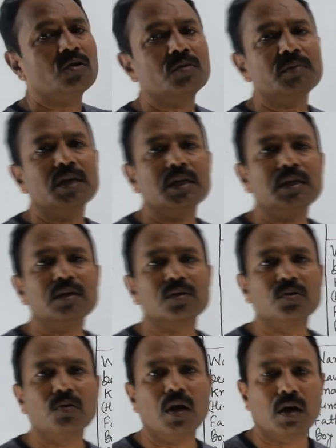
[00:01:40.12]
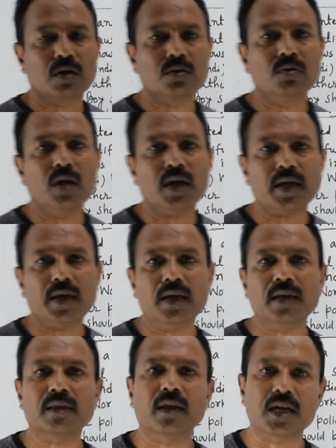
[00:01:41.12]
ग्रूम यानी दूल्हा दूल्हा
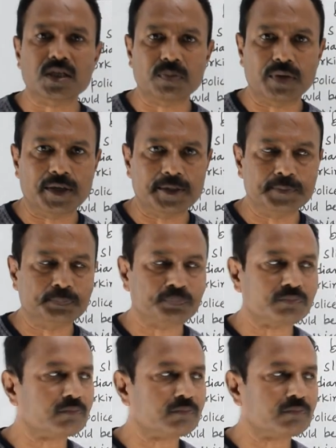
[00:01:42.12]
की तलाश में है